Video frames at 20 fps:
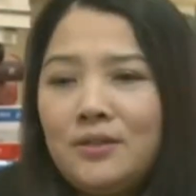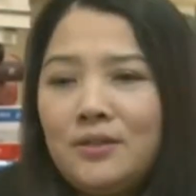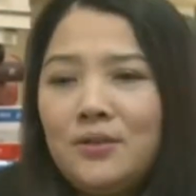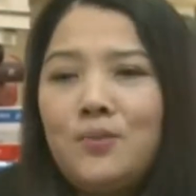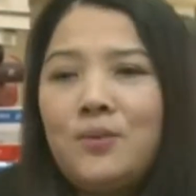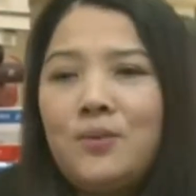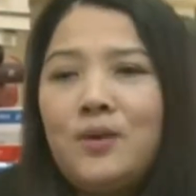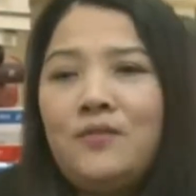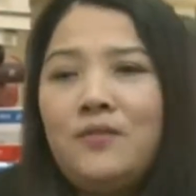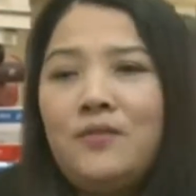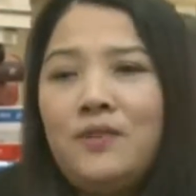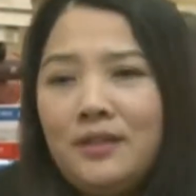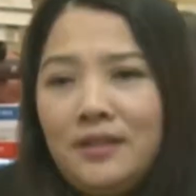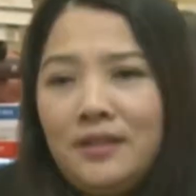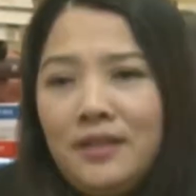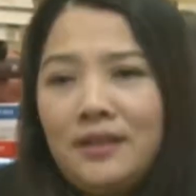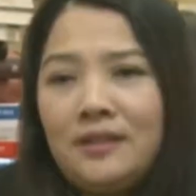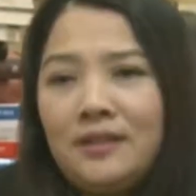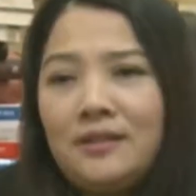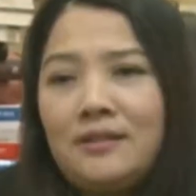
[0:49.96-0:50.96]
dụng cái phương
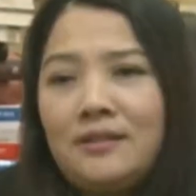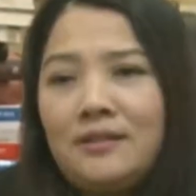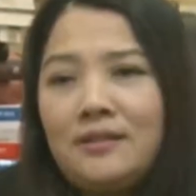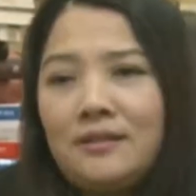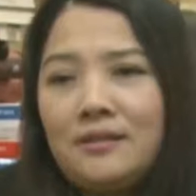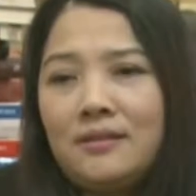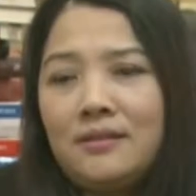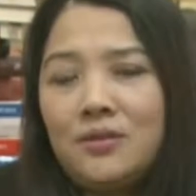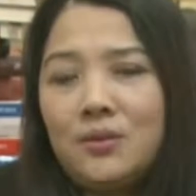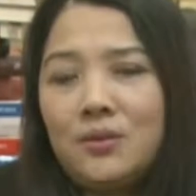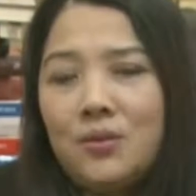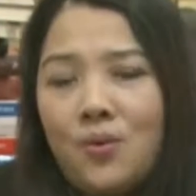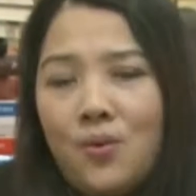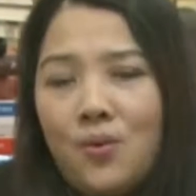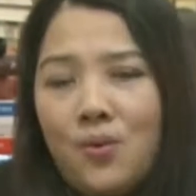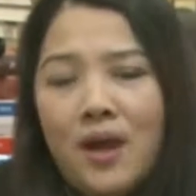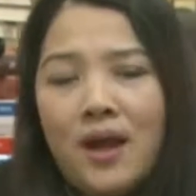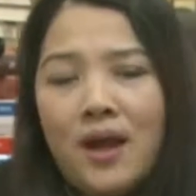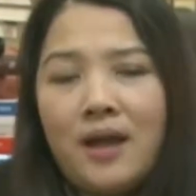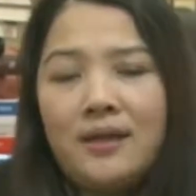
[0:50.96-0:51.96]
tiện số
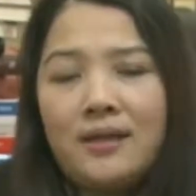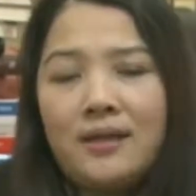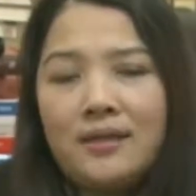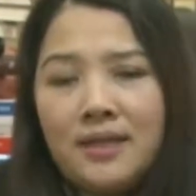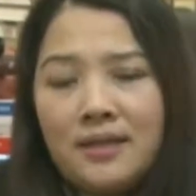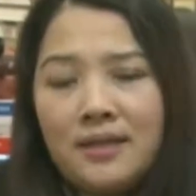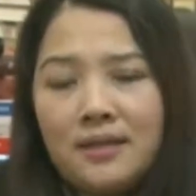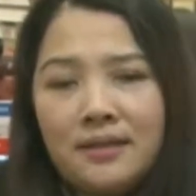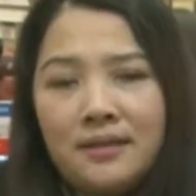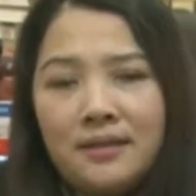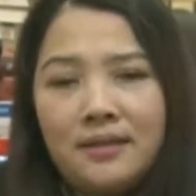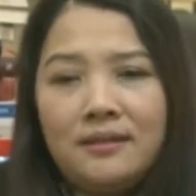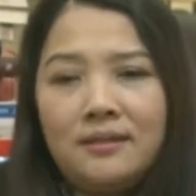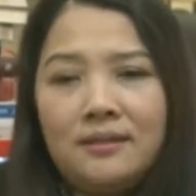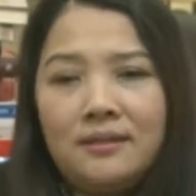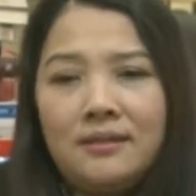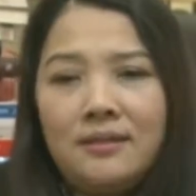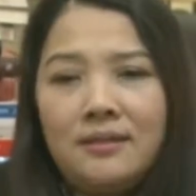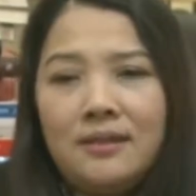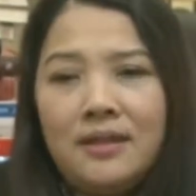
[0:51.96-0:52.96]
hóa để sách điện
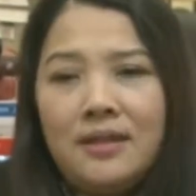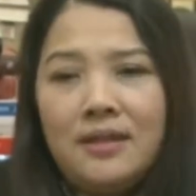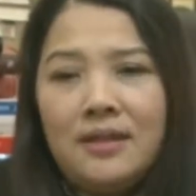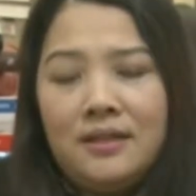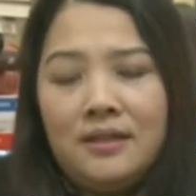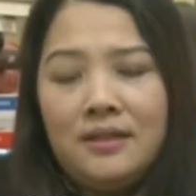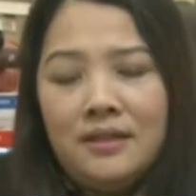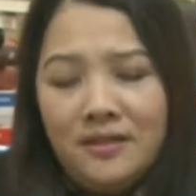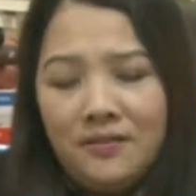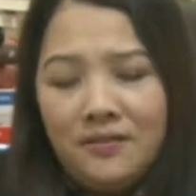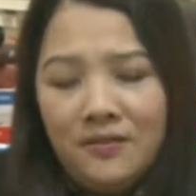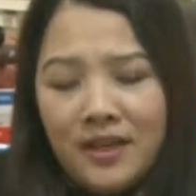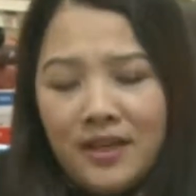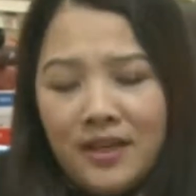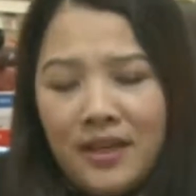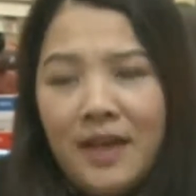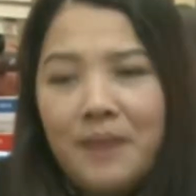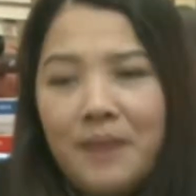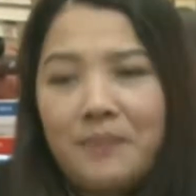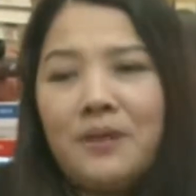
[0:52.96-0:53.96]
tử, nhưng về
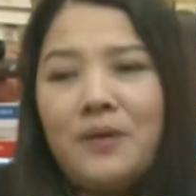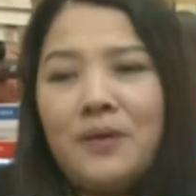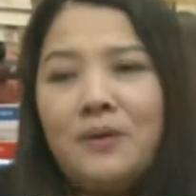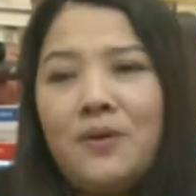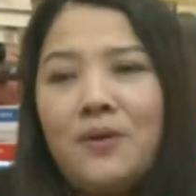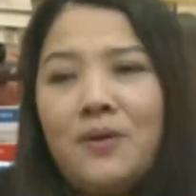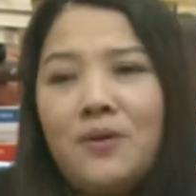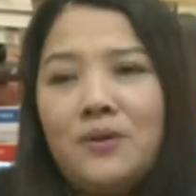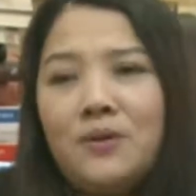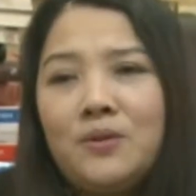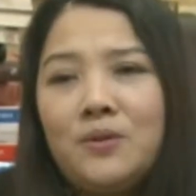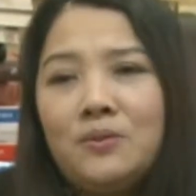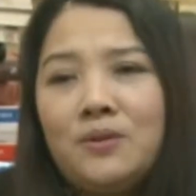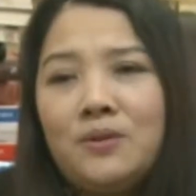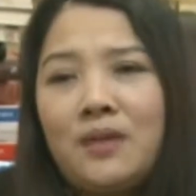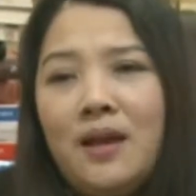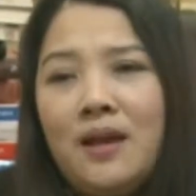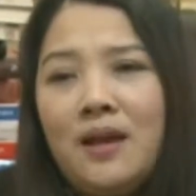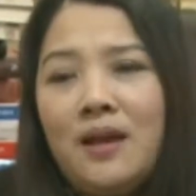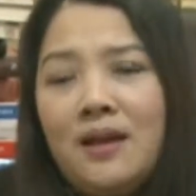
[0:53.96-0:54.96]
kèm theo đó là chúng
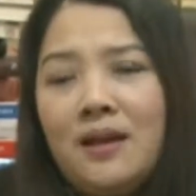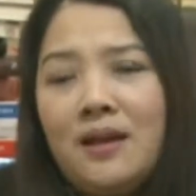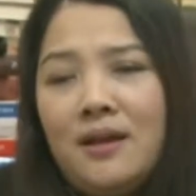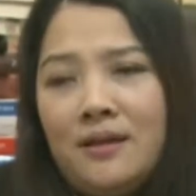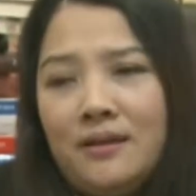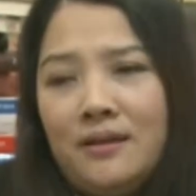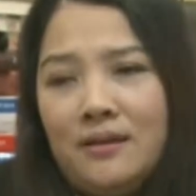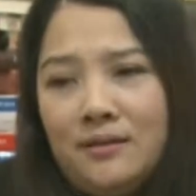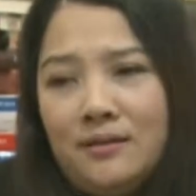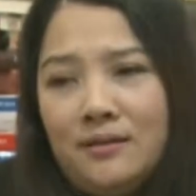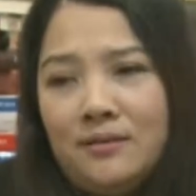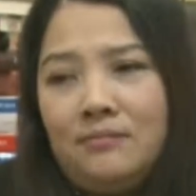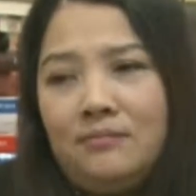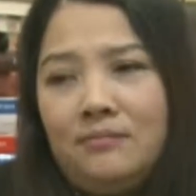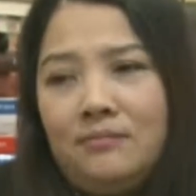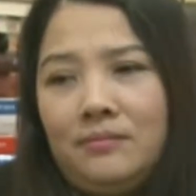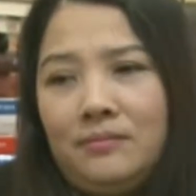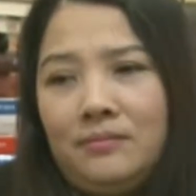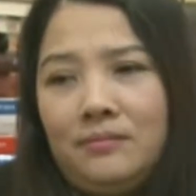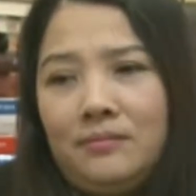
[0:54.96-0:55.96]
ta
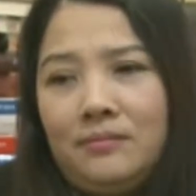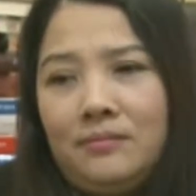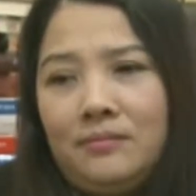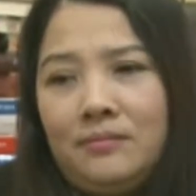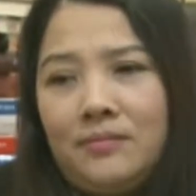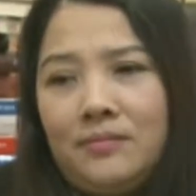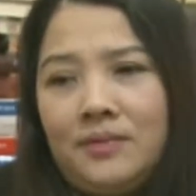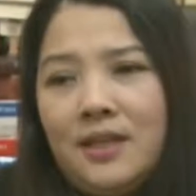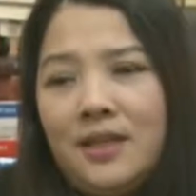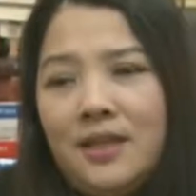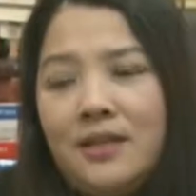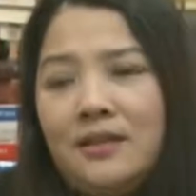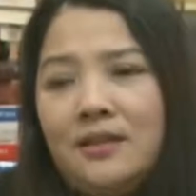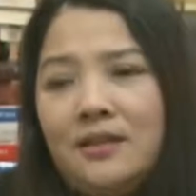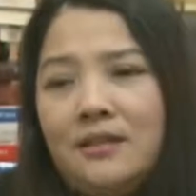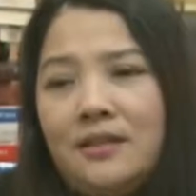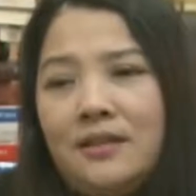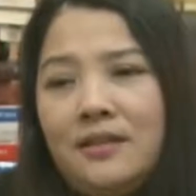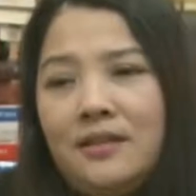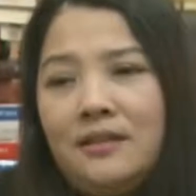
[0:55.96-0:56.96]
um, xây
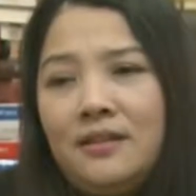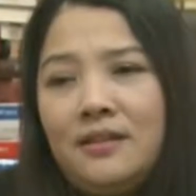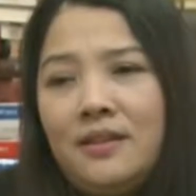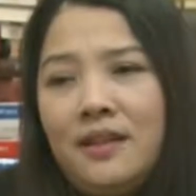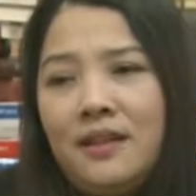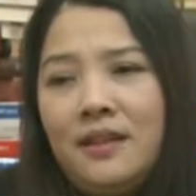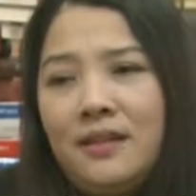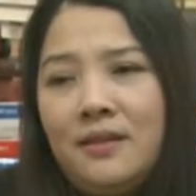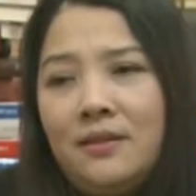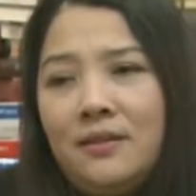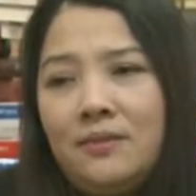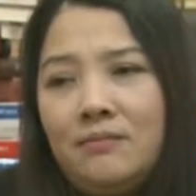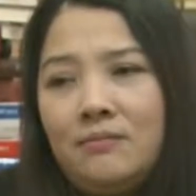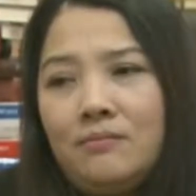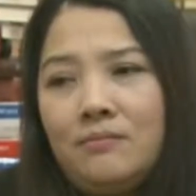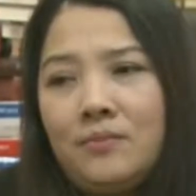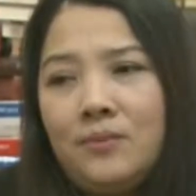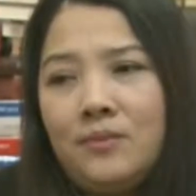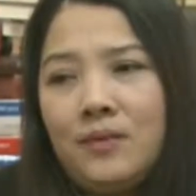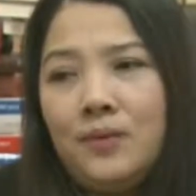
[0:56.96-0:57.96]
dựng những cái
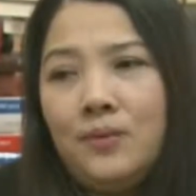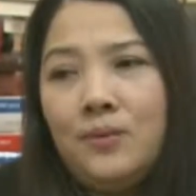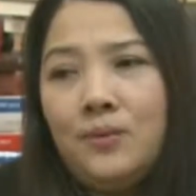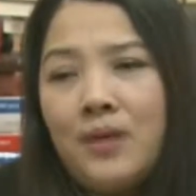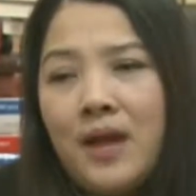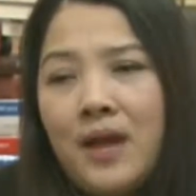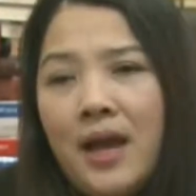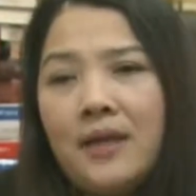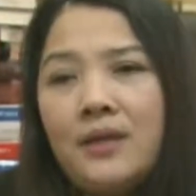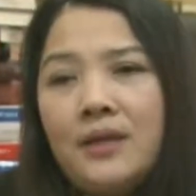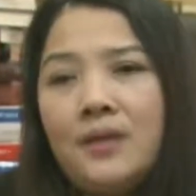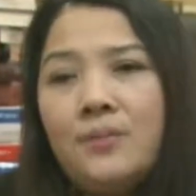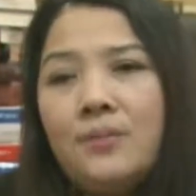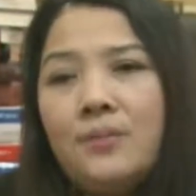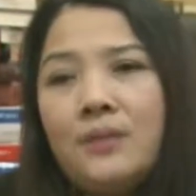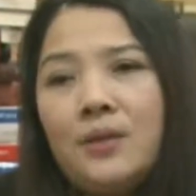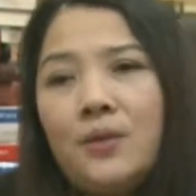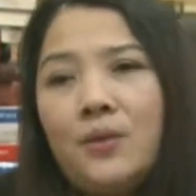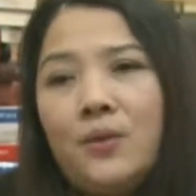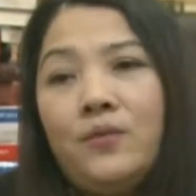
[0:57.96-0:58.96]
ưu đãi
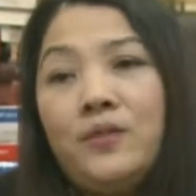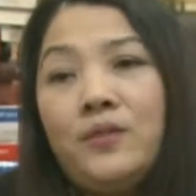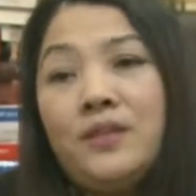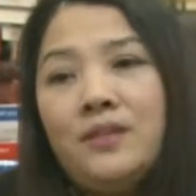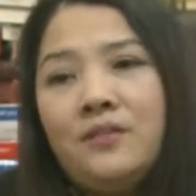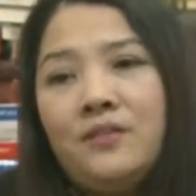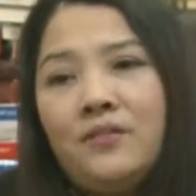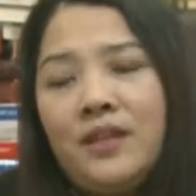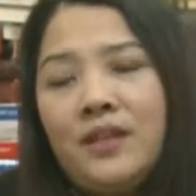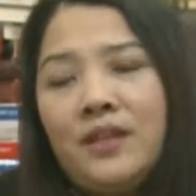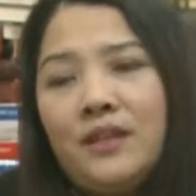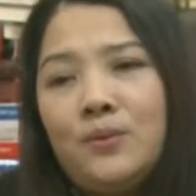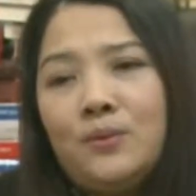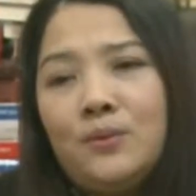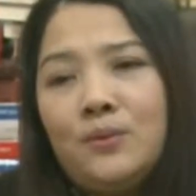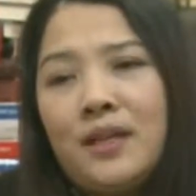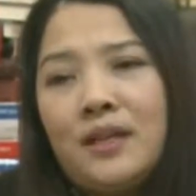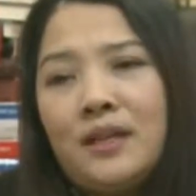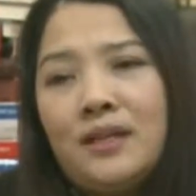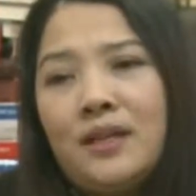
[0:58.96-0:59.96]
trong cái đối với sinh viên thì
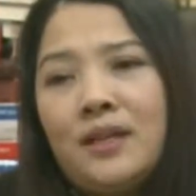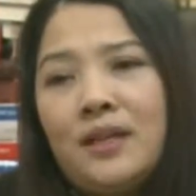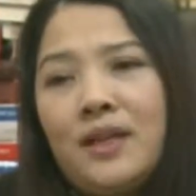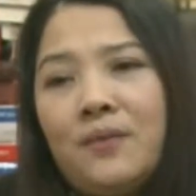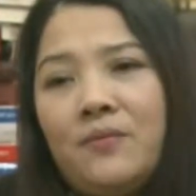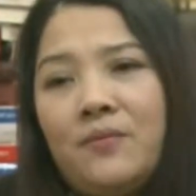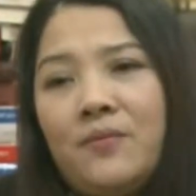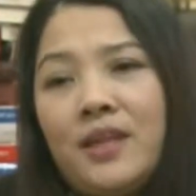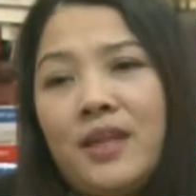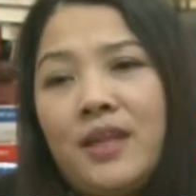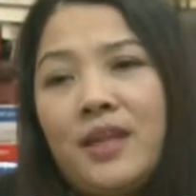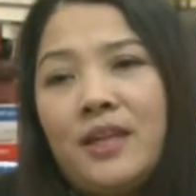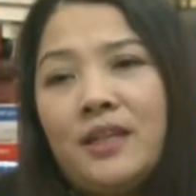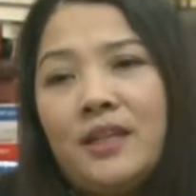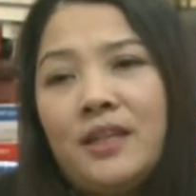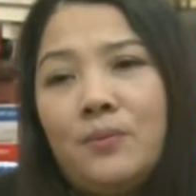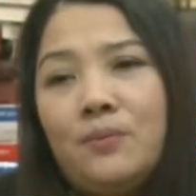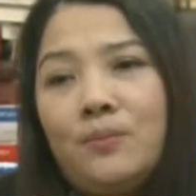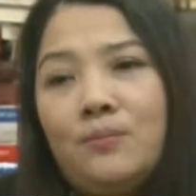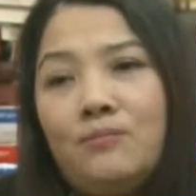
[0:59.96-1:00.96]
chúng ta sẽ kèm với cái
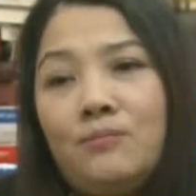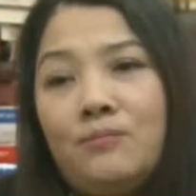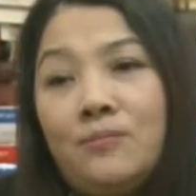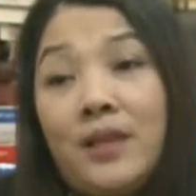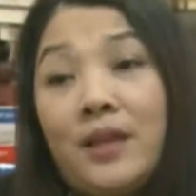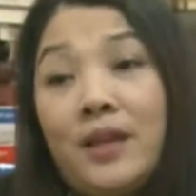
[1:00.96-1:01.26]
hệ thống thẻ